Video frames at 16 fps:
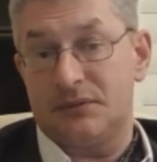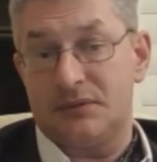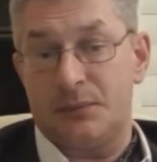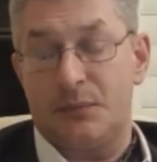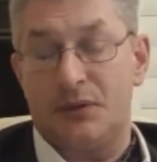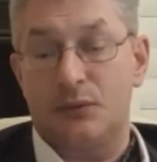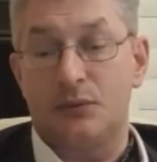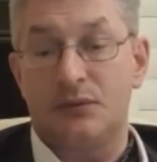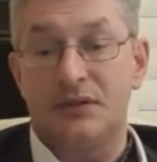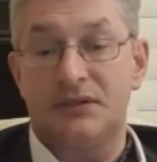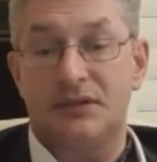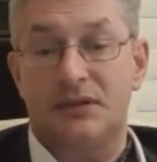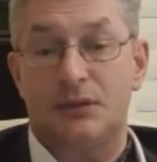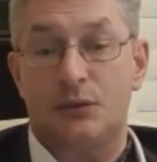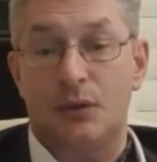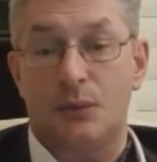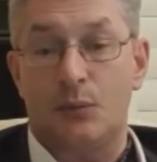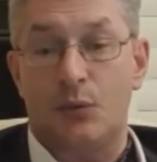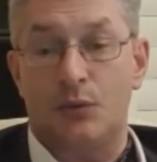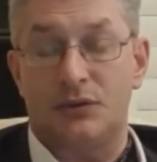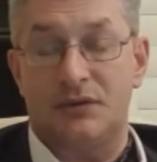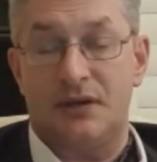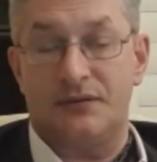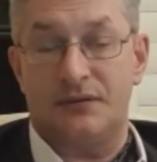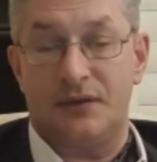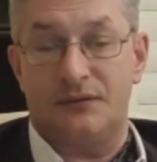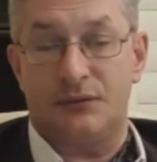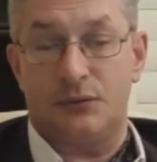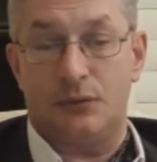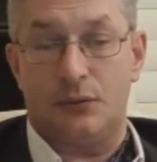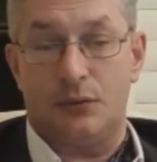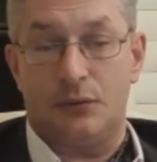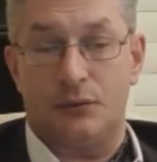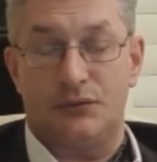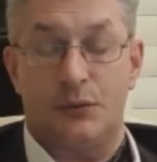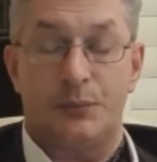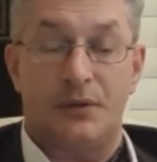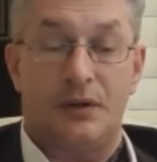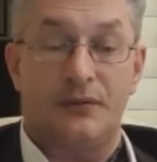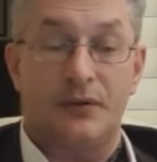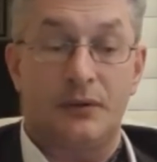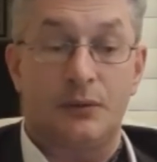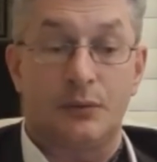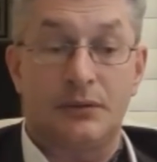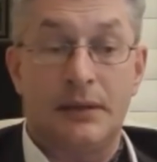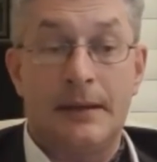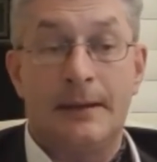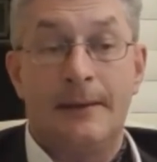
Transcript: Оппортунисты, которые могут завтра все, все перевернуть.